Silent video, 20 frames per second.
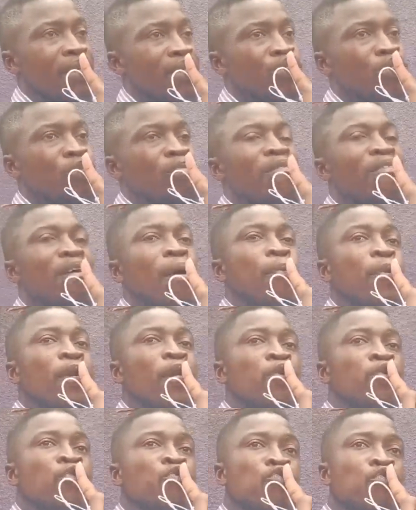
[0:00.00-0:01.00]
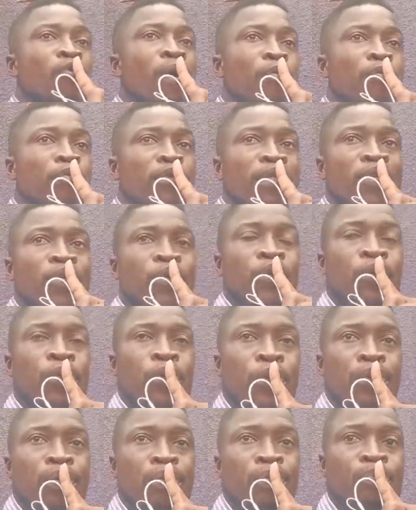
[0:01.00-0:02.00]
Tu m'avais appelé une fois pour dire
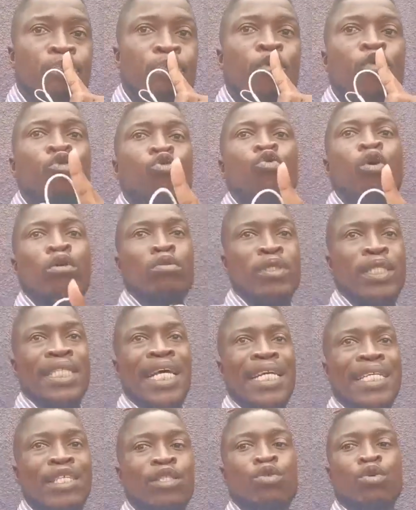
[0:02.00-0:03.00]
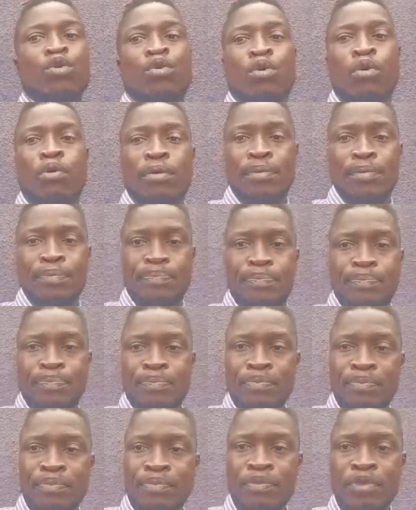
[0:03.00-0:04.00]
que pourquoi on salit ton nom.
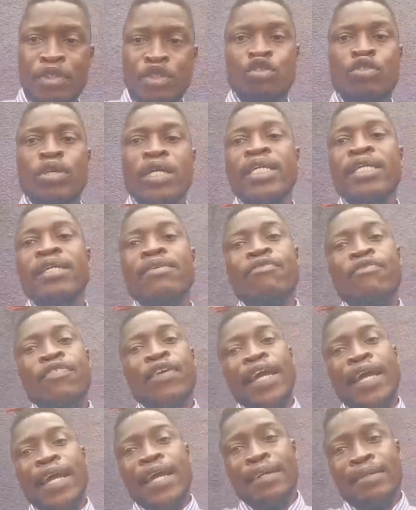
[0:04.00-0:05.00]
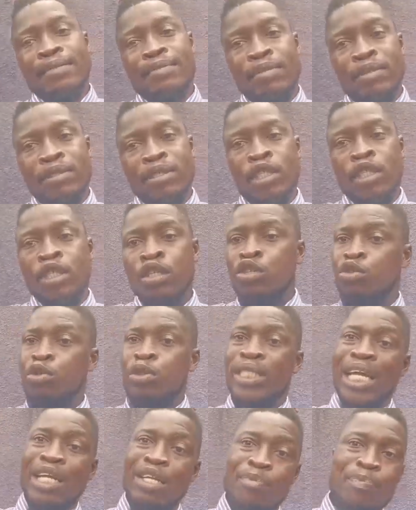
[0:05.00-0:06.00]
Je te dis, frère, je
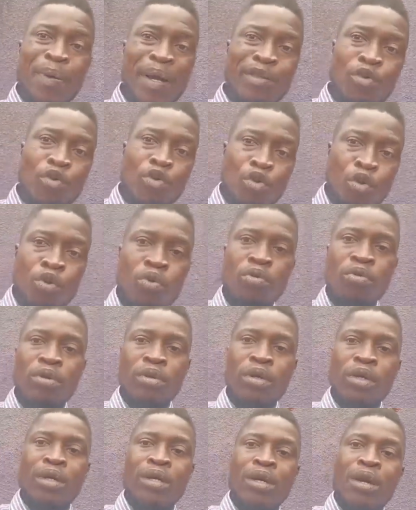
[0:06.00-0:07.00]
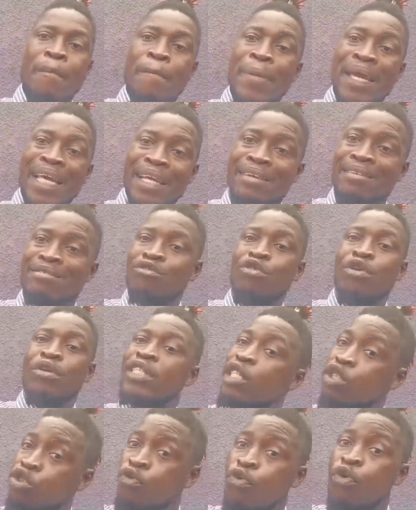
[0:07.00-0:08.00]
salis pas ton nom, mais
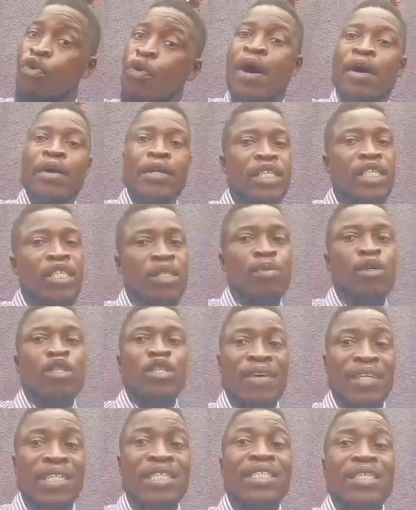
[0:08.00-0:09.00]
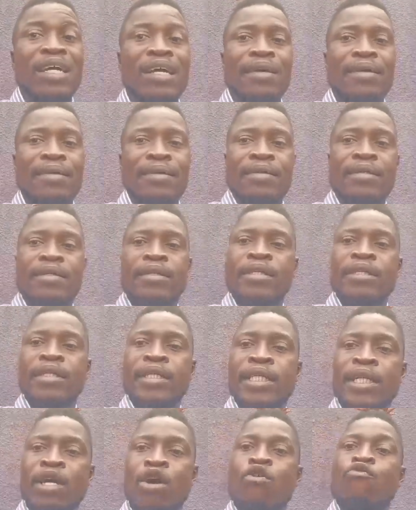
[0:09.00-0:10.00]
si tu veux enregistrer, moi j'avais dit ça.
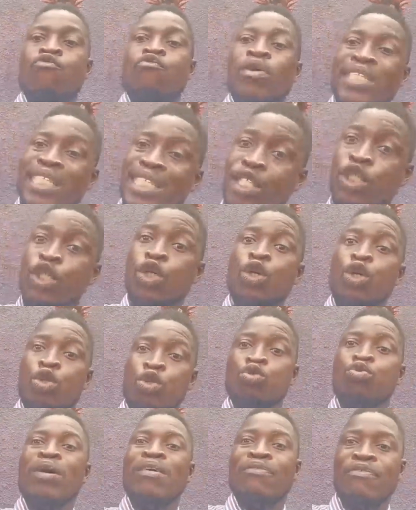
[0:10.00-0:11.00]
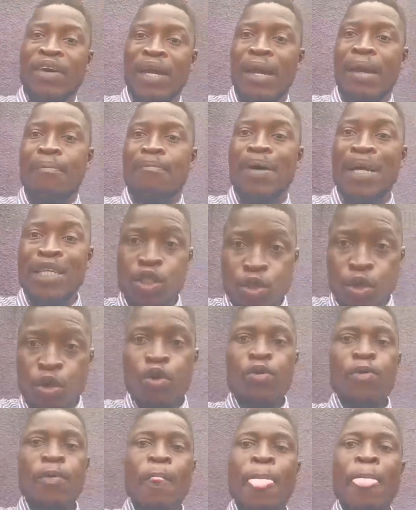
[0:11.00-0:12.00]
Voici ce que tu dois faire. Parce
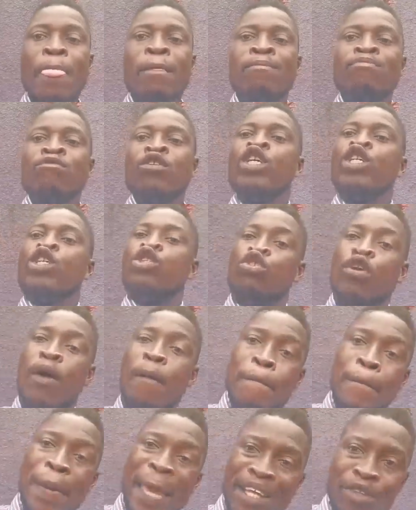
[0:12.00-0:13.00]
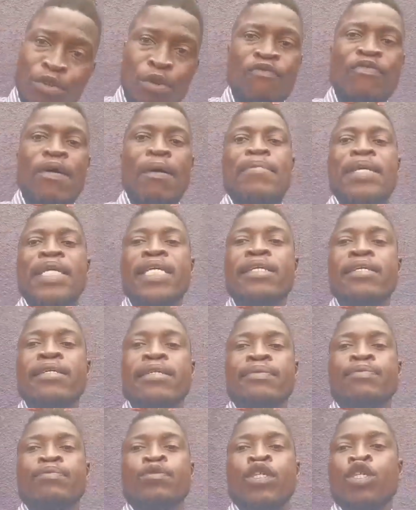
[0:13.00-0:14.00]
que tu es un père de famille,
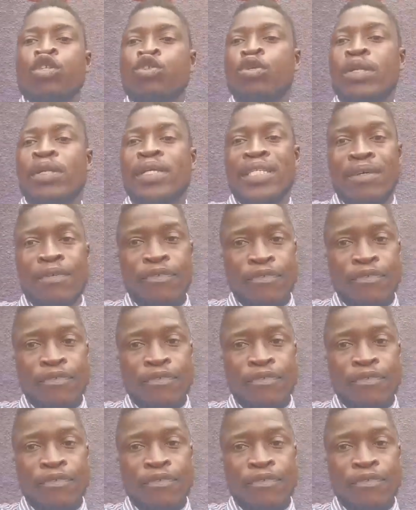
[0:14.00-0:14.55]
tu as des